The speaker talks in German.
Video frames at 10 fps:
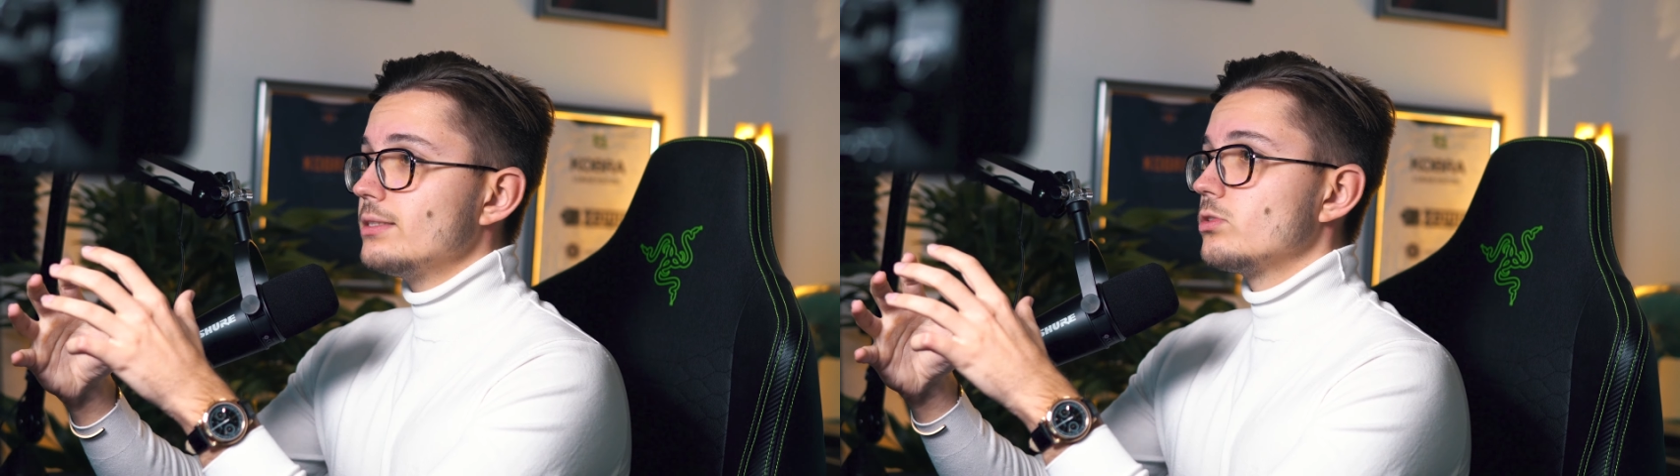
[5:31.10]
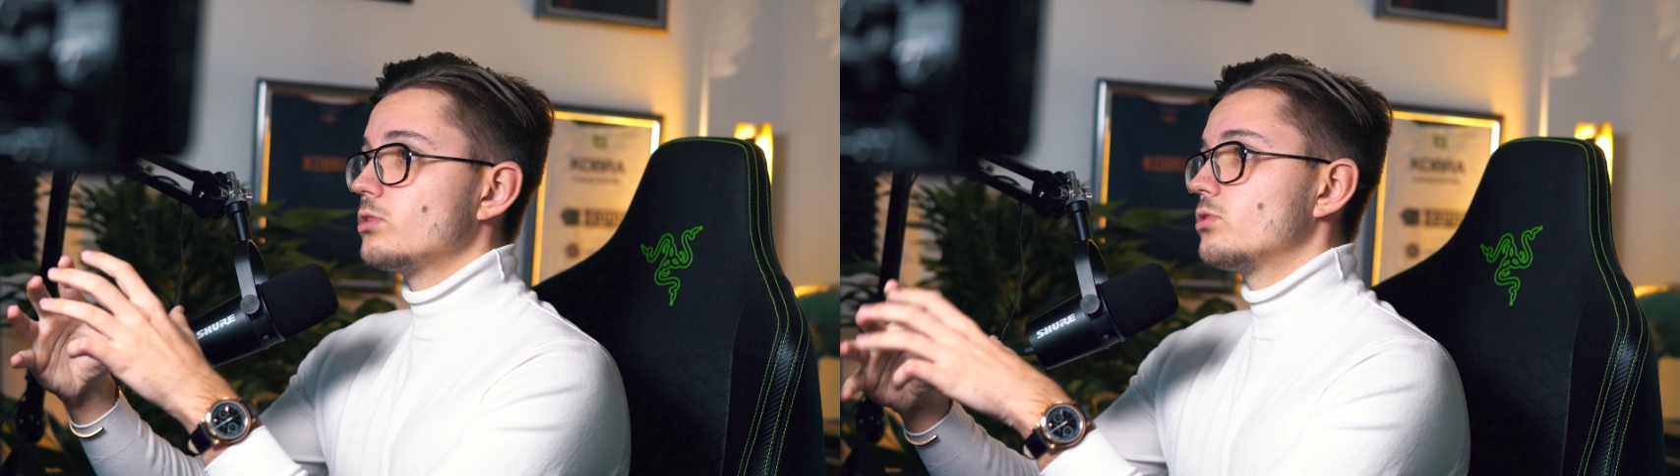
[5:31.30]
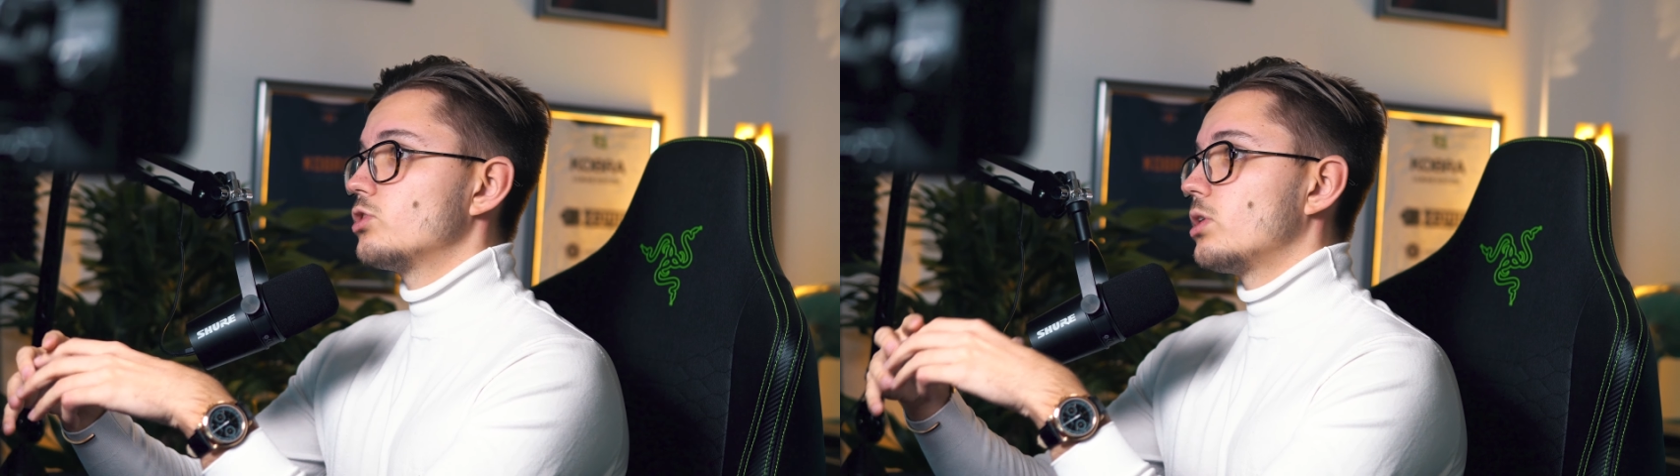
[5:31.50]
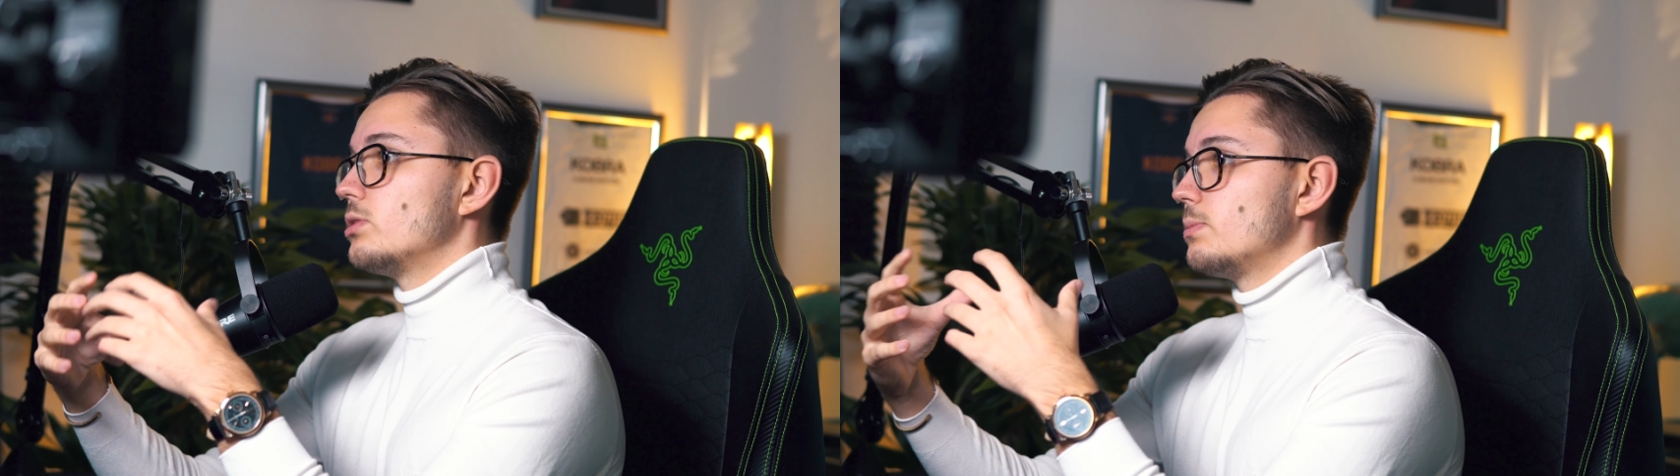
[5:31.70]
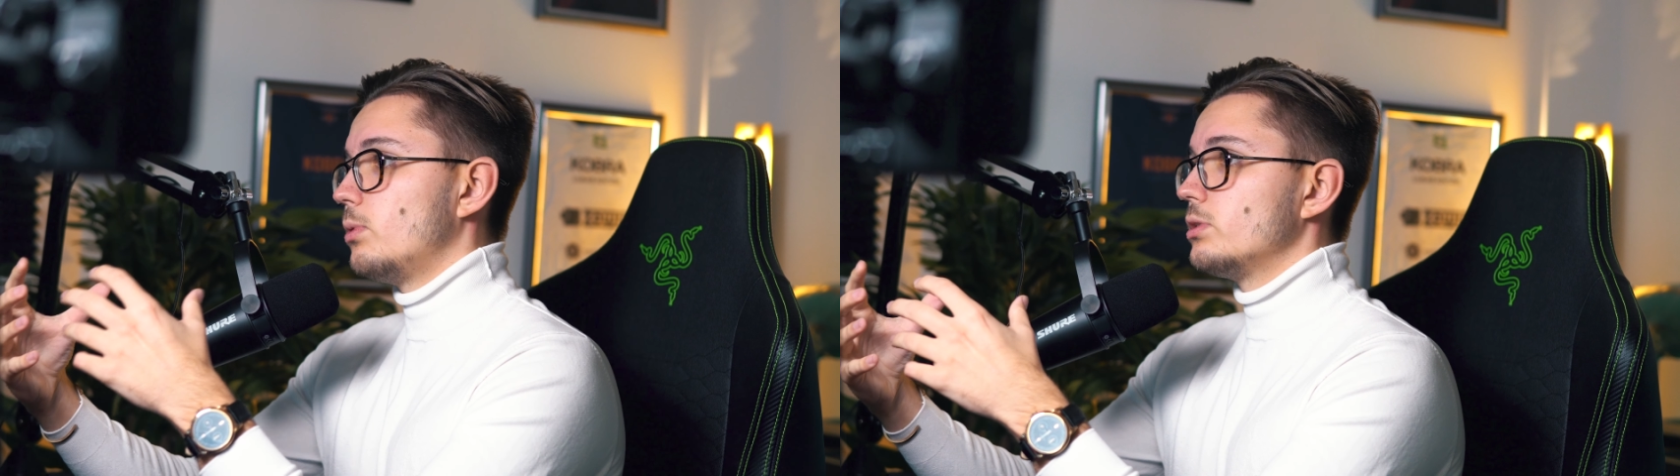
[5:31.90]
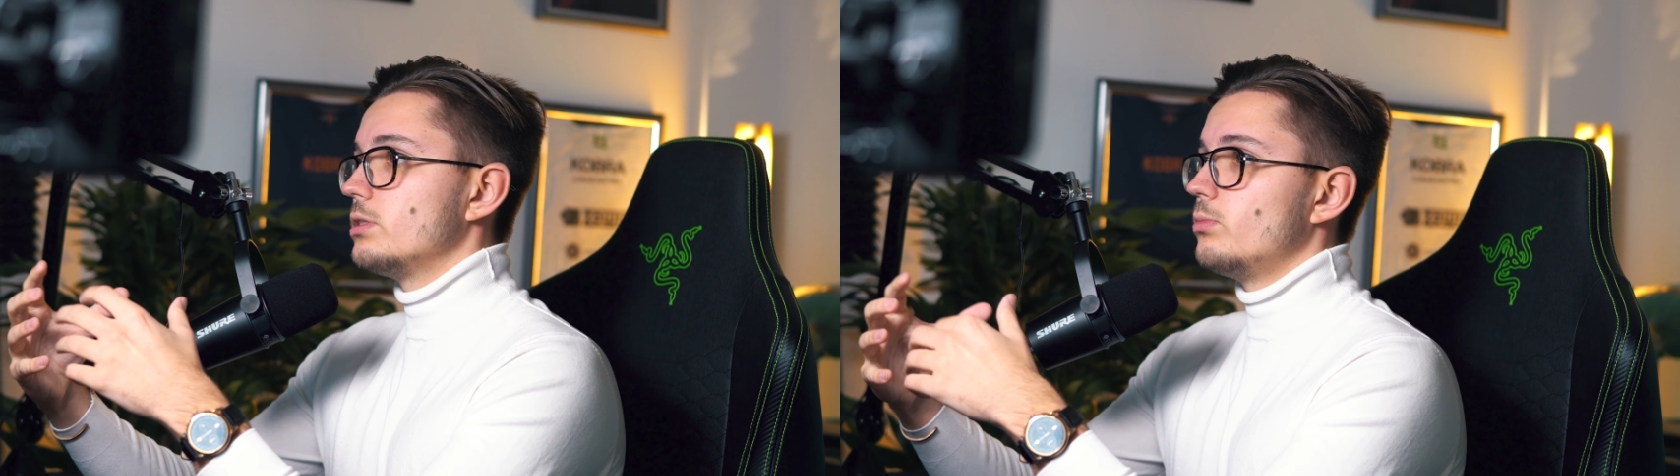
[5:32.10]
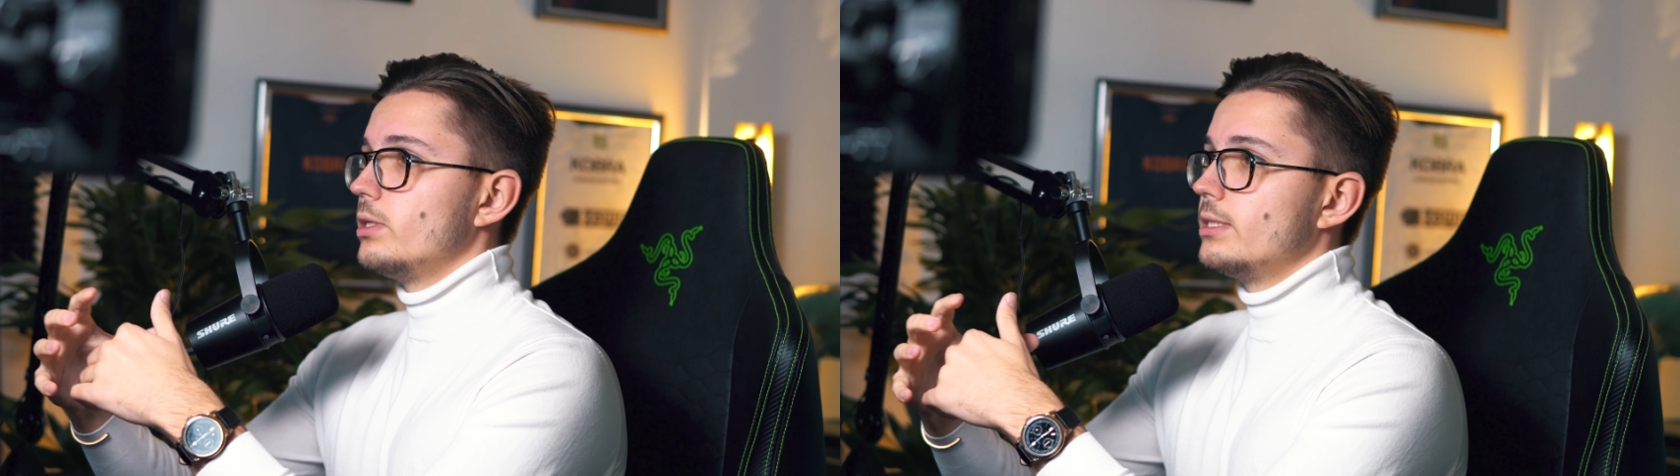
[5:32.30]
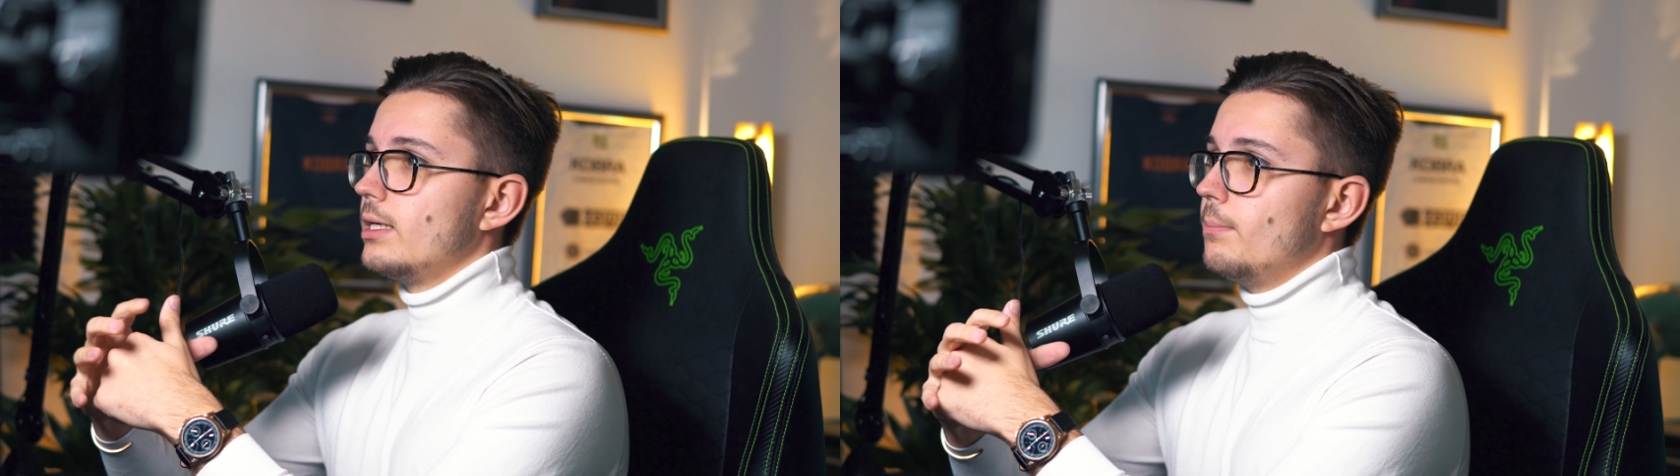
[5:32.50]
dann solltest du schauen, dass Personal Branding